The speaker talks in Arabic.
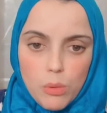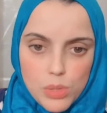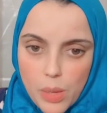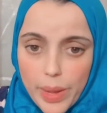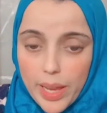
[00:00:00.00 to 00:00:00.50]

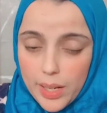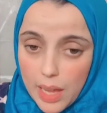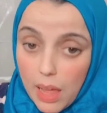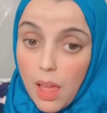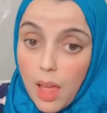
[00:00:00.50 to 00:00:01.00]
وسواء
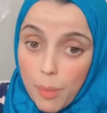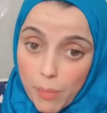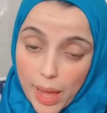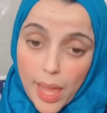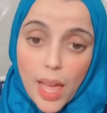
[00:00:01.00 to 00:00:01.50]
احنا
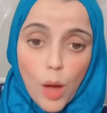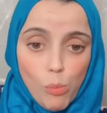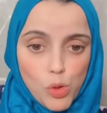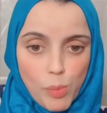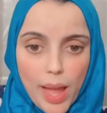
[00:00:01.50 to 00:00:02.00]
معاها او
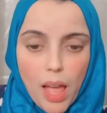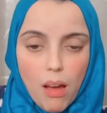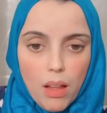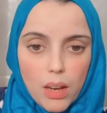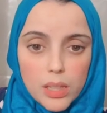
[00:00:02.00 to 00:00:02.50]
مش معاها
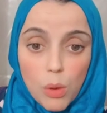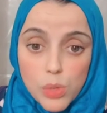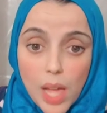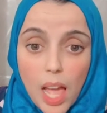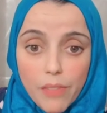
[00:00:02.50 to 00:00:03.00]
غلط او
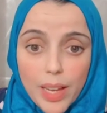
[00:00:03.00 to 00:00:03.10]
صح